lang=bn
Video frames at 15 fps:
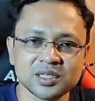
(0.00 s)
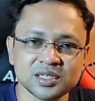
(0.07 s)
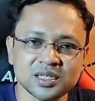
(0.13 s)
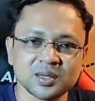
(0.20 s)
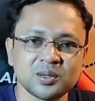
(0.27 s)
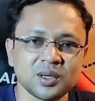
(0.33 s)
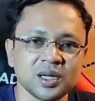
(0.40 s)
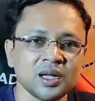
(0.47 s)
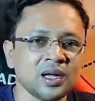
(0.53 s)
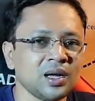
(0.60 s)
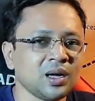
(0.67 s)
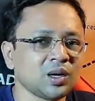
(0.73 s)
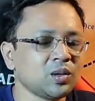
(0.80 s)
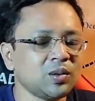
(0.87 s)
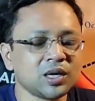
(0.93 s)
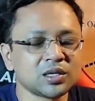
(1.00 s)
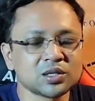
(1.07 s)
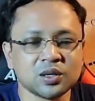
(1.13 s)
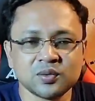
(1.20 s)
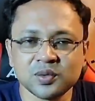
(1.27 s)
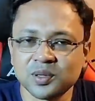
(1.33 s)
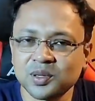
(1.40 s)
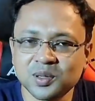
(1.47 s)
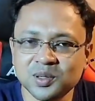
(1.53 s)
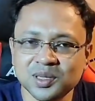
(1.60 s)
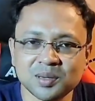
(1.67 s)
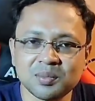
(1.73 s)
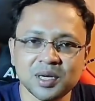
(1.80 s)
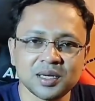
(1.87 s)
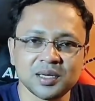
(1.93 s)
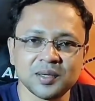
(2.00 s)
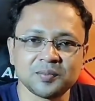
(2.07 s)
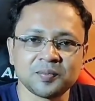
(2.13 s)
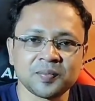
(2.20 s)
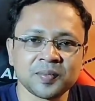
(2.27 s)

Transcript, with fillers: চেষ্টা করে খুব একটা সফলও হতে পারিনি